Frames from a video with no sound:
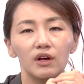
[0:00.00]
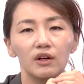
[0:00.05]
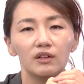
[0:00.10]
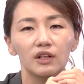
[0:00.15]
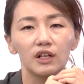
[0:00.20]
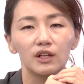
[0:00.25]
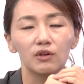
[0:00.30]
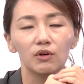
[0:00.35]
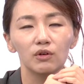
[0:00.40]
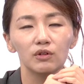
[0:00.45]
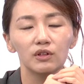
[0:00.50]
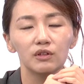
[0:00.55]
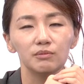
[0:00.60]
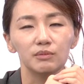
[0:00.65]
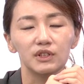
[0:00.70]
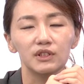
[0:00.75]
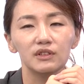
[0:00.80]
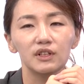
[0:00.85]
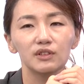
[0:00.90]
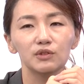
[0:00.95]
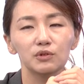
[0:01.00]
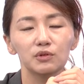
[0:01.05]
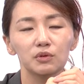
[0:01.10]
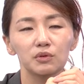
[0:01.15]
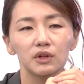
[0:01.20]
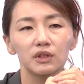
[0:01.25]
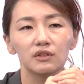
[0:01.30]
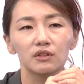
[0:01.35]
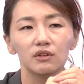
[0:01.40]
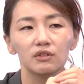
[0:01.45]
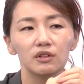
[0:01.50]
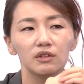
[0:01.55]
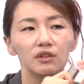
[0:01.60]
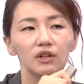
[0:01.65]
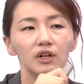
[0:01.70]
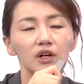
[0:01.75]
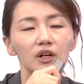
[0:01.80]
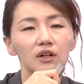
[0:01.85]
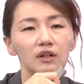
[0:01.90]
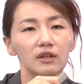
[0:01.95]
근데 이거는 민사소송에서는
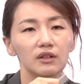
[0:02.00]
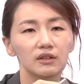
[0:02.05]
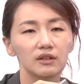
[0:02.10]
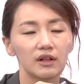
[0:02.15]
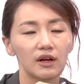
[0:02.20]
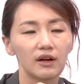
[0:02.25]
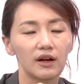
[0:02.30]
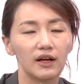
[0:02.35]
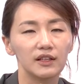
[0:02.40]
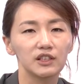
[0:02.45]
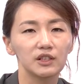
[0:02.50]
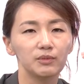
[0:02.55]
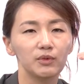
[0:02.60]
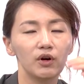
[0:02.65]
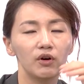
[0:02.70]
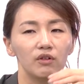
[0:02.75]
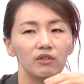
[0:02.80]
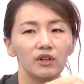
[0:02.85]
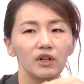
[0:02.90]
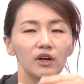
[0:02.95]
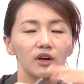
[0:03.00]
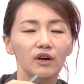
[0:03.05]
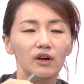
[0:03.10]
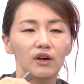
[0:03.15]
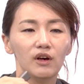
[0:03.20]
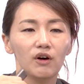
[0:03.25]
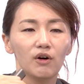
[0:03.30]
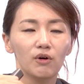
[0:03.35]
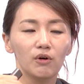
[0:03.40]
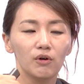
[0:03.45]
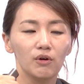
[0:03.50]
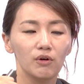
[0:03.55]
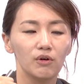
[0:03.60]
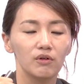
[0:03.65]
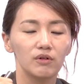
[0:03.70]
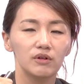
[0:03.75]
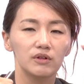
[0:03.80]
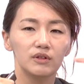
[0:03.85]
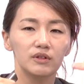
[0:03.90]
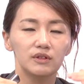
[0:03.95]
딱 가시면 어
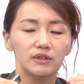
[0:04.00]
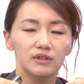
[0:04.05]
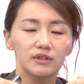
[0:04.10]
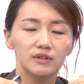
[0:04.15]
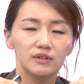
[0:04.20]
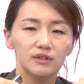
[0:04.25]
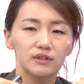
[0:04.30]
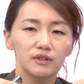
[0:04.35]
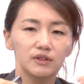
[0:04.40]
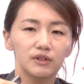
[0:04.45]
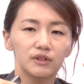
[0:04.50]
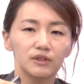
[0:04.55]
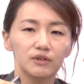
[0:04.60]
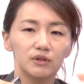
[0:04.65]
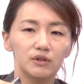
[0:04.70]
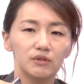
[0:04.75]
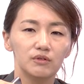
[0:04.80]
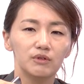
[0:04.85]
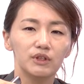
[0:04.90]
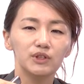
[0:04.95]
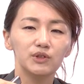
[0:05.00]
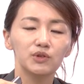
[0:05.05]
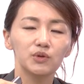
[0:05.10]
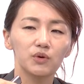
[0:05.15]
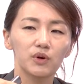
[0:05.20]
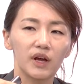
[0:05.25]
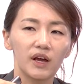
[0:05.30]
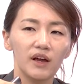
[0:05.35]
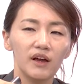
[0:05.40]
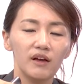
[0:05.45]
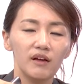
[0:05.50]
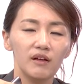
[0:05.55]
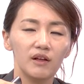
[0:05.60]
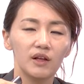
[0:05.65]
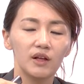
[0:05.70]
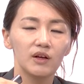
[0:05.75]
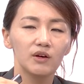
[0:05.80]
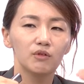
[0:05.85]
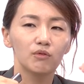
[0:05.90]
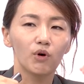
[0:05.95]
그 왼쪽에
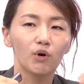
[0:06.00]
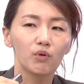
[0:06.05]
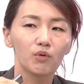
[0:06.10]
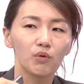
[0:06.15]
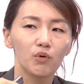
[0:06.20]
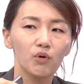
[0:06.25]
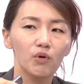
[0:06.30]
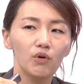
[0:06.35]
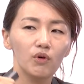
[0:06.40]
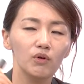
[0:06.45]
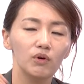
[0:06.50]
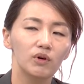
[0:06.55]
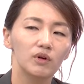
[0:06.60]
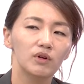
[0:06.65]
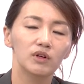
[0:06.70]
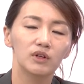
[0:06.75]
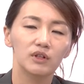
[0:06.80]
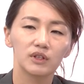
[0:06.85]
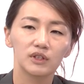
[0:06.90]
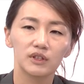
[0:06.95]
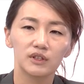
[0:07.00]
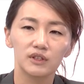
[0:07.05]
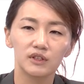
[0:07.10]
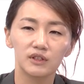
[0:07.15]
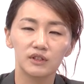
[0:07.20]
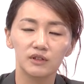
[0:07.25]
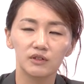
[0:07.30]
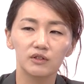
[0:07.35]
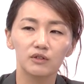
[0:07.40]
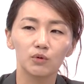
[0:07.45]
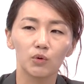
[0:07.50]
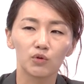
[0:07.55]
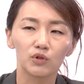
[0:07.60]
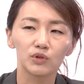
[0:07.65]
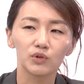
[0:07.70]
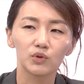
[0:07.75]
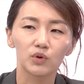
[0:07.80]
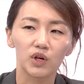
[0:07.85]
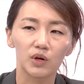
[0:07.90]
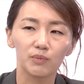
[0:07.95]
원고, 그
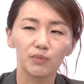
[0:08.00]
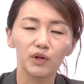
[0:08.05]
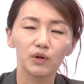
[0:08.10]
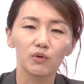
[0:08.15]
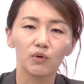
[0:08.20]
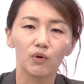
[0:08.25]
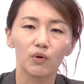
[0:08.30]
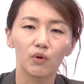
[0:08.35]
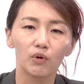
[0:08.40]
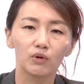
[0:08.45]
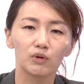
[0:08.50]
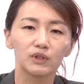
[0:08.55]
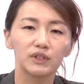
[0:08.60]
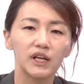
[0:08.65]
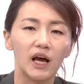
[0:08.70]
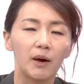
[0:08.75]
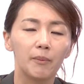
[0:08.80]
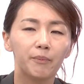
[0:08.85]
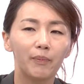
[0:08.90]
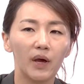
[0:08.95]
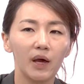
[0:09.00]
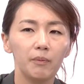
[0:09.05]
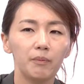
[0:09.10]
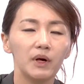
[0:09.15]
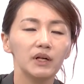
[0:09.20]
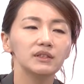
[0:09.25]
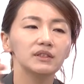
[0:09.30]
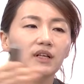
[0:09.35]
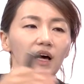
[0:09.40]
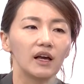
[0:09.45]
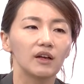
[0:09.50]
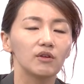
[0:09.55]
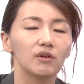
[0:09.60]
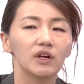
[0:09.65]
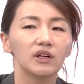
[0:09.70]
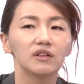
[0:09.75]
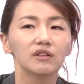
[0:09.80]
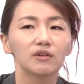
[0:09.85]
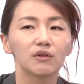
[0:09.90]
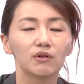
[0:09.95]
오른쪽에 피고, 그리고 제 앞에 판사 이렇게
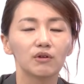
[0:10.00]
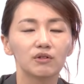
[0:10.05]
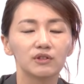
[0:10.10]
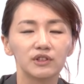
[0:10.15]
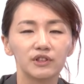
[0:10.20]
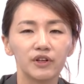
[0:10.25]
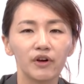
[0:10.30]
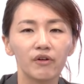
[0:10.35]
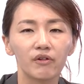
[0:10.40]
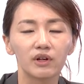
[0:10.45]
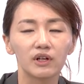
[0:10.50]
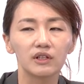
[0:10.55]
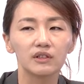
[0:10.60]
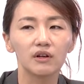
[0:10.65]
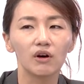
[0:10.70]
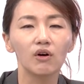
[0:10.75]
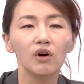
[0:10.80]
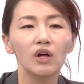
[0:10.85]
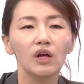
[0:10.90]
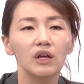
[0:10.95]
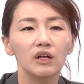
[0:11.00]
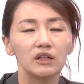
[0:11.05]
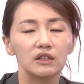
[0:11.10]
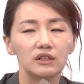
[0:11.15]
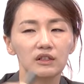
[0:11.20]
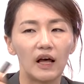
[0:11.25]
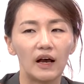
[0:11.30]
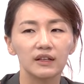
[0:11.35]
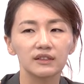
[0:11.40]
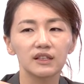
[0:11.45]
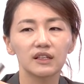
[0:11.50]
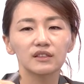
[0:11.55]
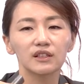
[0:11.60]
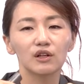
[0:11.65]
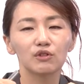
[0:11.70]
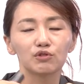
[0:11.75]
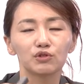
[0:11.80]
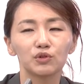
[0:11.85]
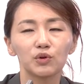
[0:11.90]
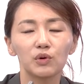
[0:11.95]
있는 거거든요. 그래서 그 당사자
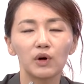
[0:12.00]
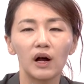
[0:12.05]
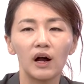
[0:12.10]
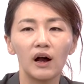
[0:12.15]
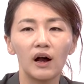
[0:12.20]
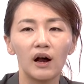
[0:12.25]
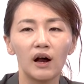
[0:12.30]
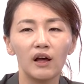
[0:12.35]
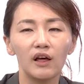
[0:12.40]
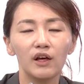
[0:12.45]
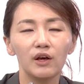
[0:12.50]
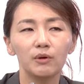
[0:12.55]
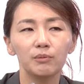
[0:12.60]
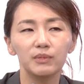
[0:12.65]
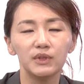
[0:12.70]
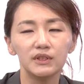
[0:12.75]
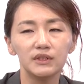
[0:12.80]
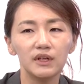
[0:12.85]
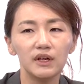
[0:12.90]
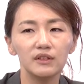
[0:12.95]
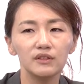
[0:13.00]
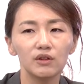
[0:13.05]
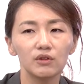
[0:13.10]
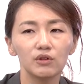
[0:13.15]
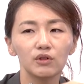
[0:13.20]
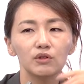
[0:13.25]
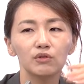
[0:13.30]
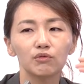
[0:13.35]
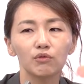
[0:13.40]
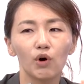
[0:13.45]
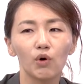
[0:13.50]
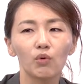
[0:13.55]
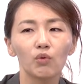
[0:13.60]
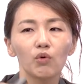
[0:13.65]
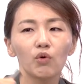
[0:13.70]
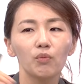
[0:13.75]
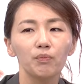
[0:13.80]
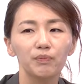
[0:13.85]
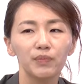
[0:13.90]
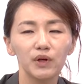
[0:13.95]
구조가 민사에서는
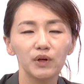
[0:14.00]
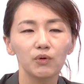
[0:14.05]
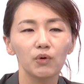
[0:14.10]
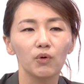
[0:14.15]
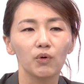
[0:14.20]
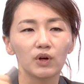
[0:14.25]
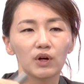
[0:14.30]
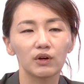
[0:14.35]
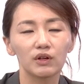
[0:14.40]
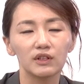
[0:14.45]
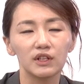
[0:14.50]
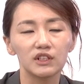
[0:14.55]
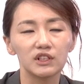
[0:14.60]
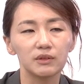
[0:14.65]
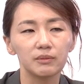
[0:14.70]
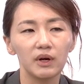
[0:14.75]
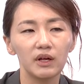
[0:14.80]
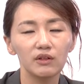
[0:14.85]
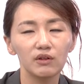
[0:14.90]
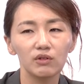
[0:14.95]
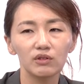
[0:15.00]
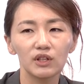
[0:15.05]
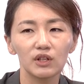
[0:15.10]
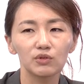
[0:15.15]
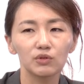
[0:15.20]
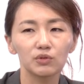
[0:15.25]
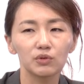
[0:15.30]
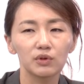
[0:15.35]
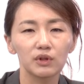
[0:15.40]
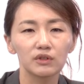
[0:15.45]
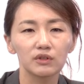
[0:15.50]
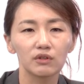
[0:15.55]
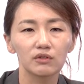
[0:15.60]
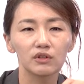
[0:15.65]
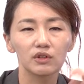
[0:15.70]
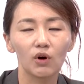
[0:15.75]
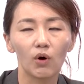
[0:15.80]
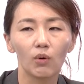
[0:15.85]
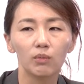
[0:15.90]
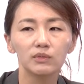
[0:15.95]
원고, 피고 이렇게 되지만
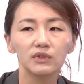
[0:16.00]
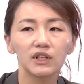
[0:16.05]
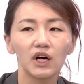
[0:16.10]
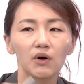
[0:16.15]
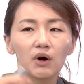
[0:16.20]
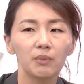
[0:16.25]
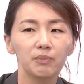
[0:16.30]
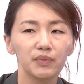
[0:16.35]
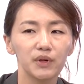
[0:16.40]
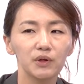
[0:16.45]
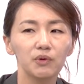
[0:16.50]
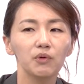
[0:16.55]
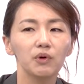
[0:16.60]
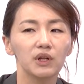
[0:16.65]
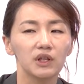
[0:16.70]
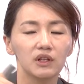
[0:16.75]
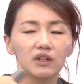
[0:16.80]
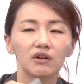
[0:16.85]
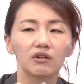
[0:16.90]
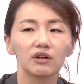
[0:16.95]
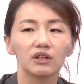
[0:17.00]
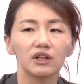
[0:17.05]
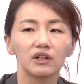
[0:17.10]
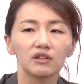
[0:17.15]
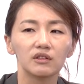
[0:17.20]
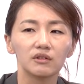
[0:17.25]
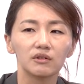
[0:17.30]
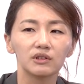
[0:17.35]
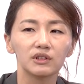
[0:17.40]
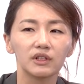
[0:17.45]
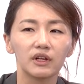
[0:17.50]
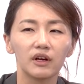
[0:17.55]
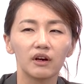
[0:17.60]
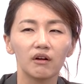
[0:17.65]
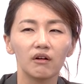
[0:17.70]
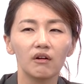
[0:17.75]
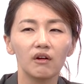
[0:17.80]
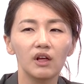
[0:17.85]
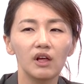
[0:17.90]
형사소송에서는 검사와 피고인 이렇게 되는 것이에요.